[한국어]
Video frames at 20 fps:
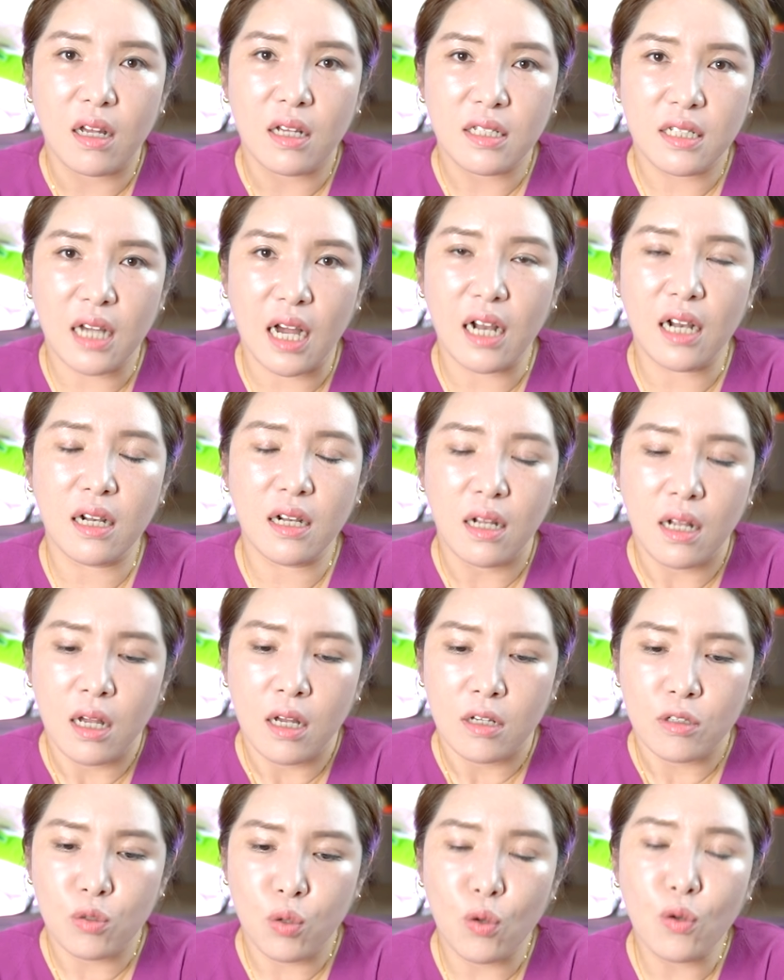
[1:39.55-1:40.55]
잘
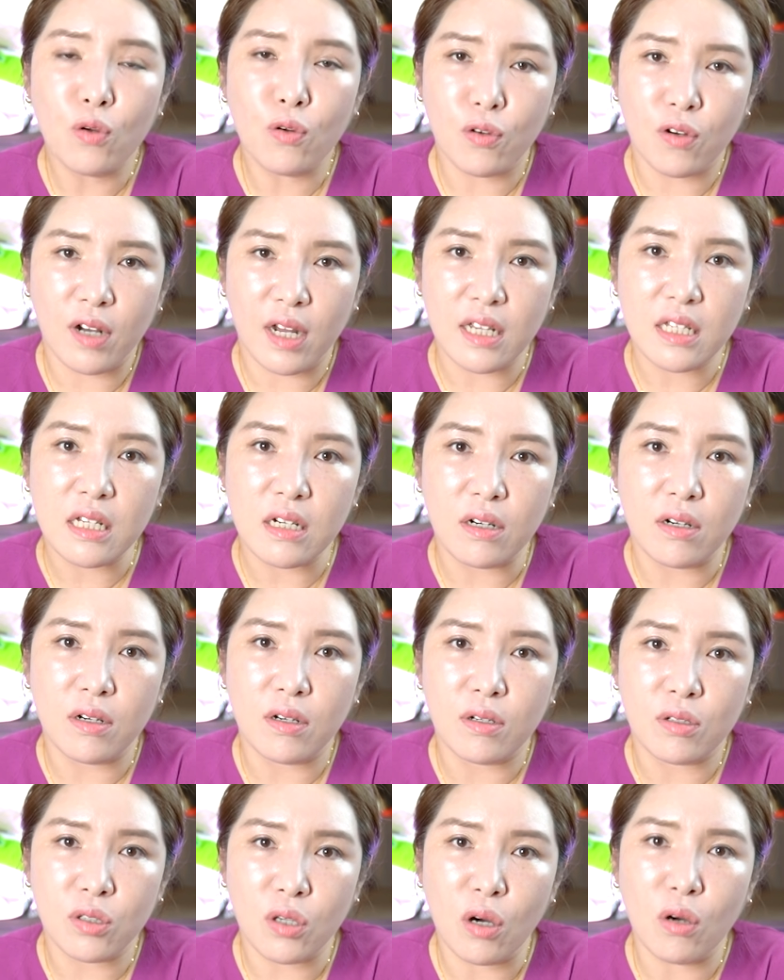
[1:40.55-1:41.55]
조율을
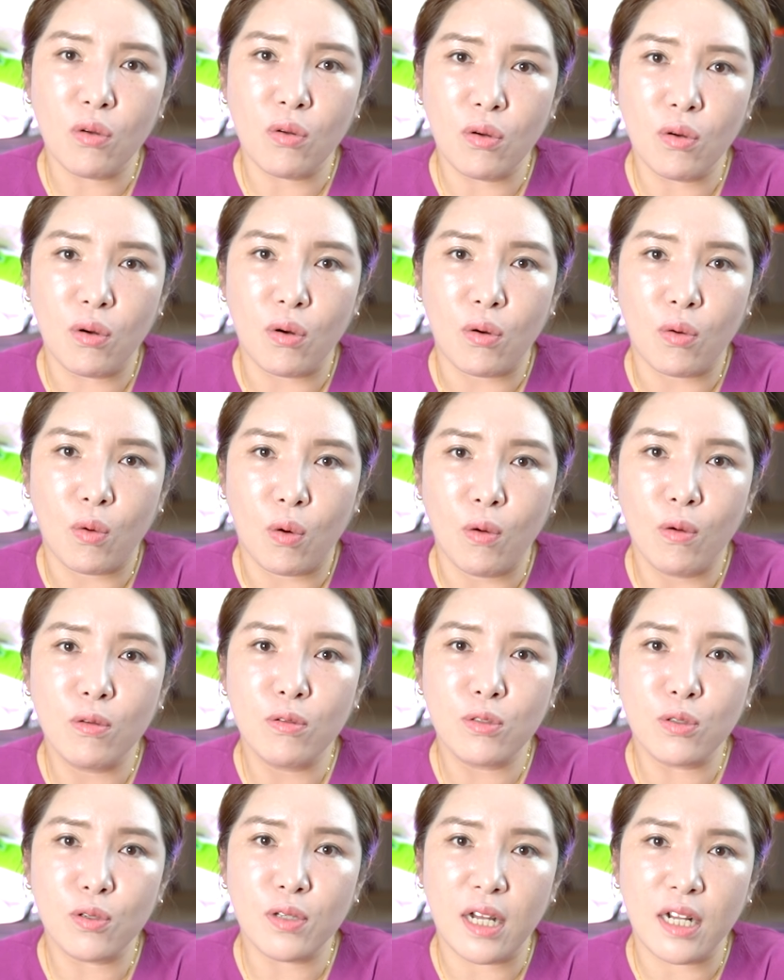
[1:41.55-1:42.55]
해서 서로
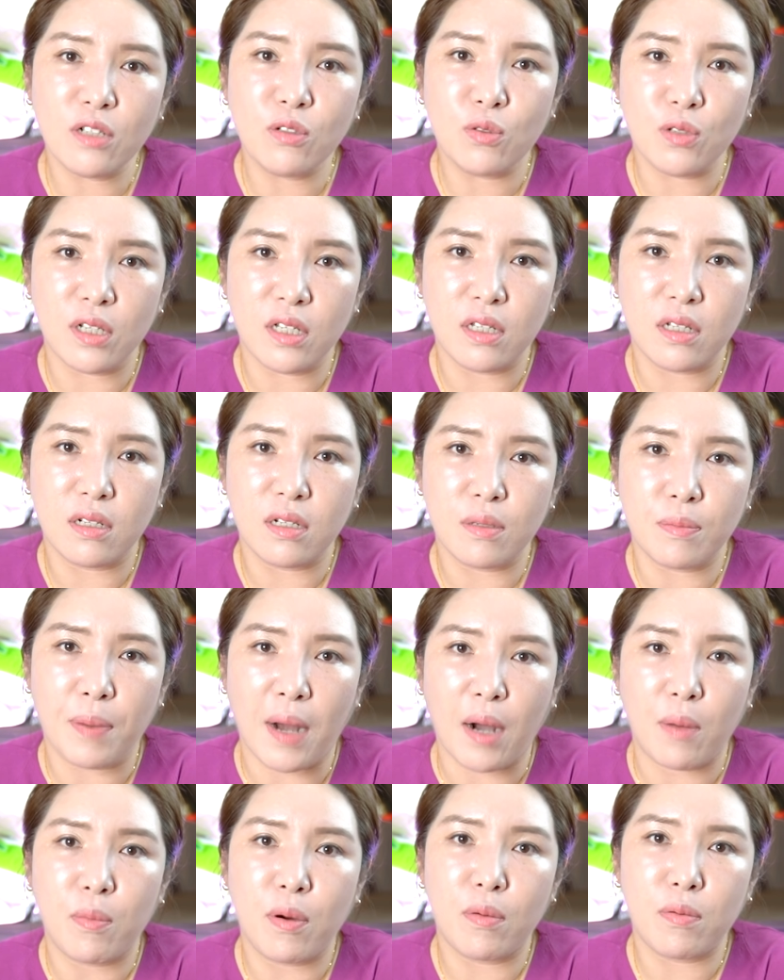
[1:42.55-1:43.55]
공존할 수 있는
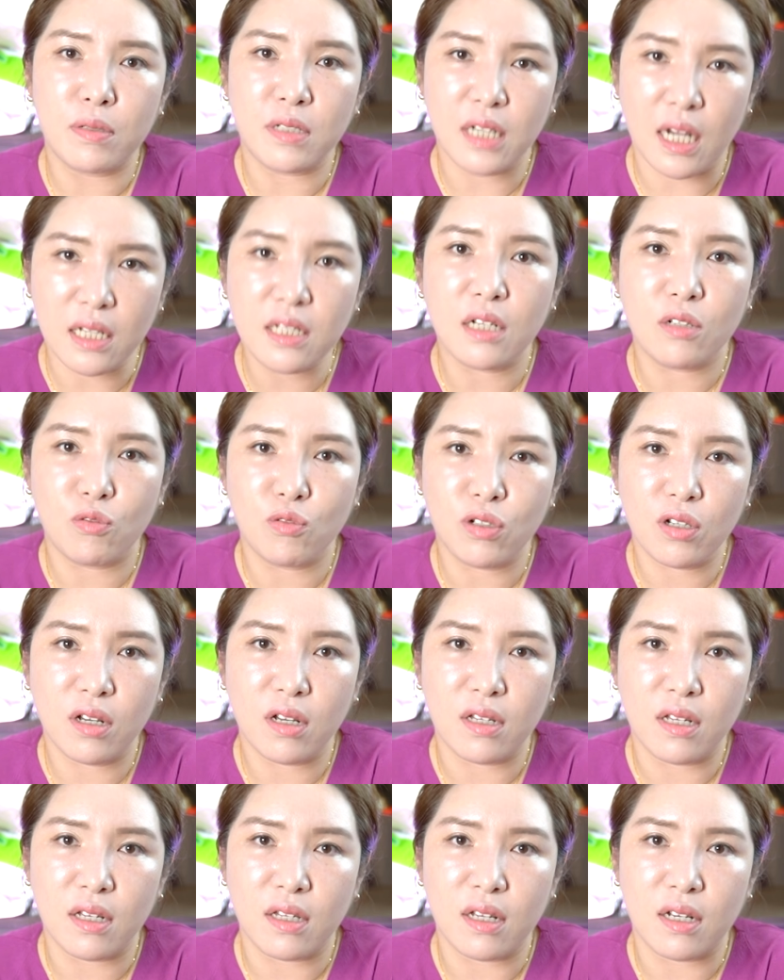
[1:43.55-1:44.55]
방법을
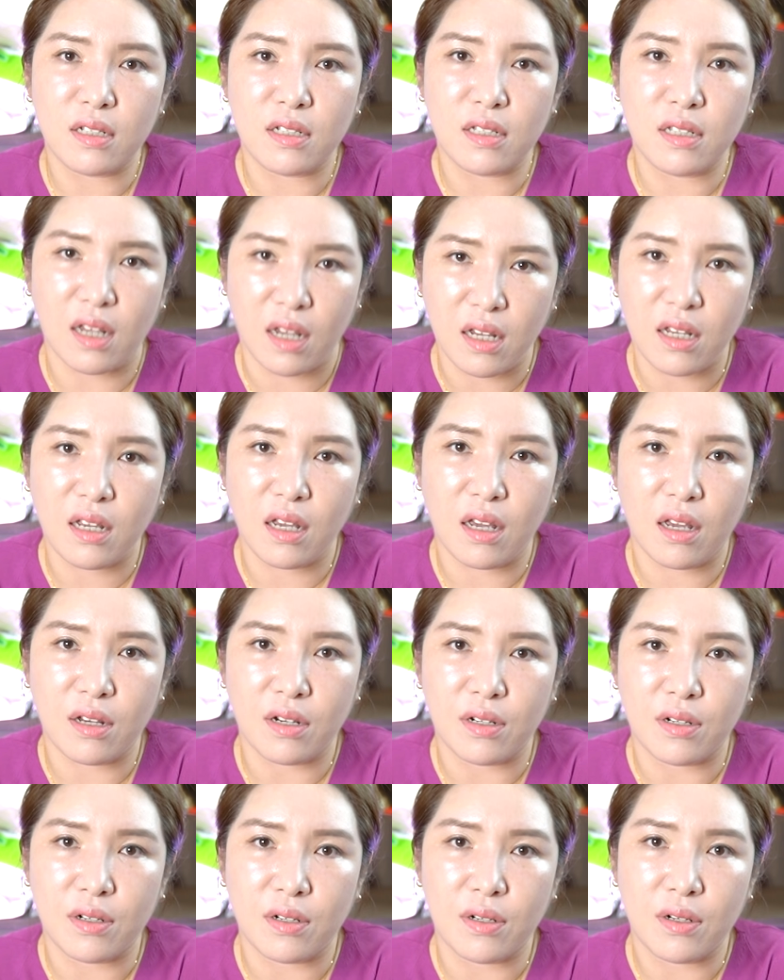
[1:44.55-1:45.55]
찾아주셔야 된다는
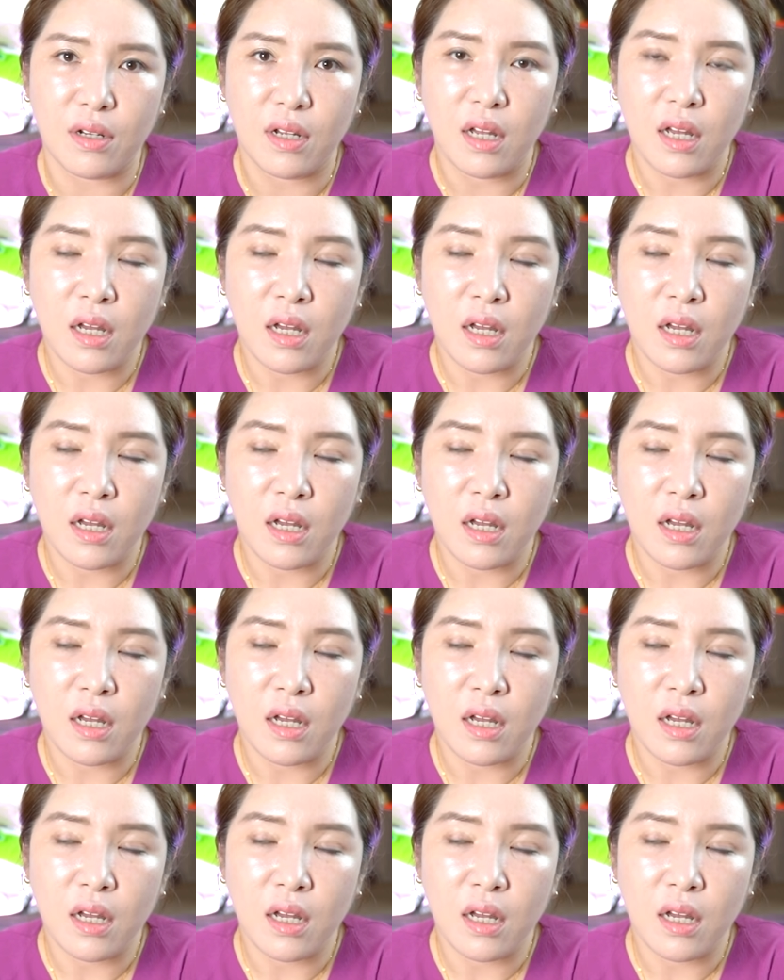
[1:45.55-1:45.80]
얘기예요.